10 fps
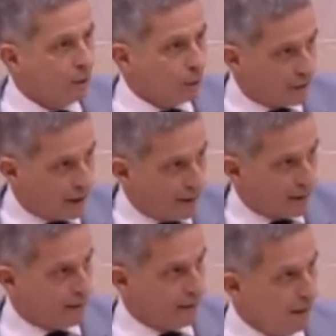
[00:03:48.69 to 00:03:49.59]

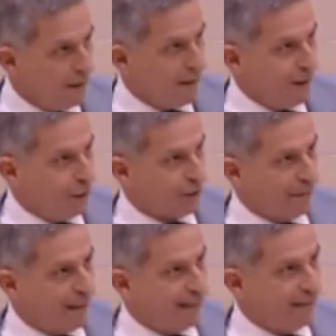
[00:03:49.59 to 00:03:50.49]
Ustedes los que
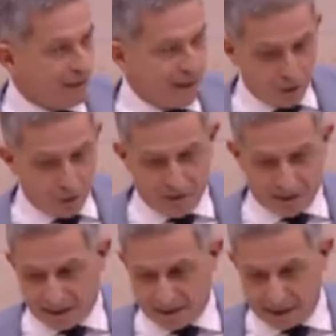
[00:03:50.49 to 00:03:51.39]
van en Falcon de
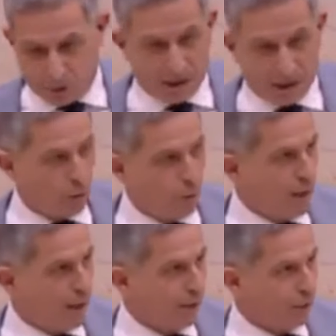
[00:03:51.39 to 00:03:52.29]
Santiago a La
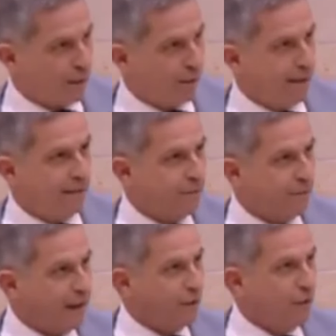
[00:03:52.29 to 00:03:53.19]
Coruña, los que van en
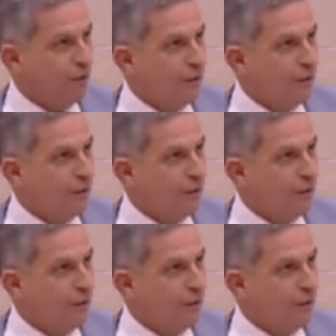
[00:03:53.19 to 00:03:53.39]
Falco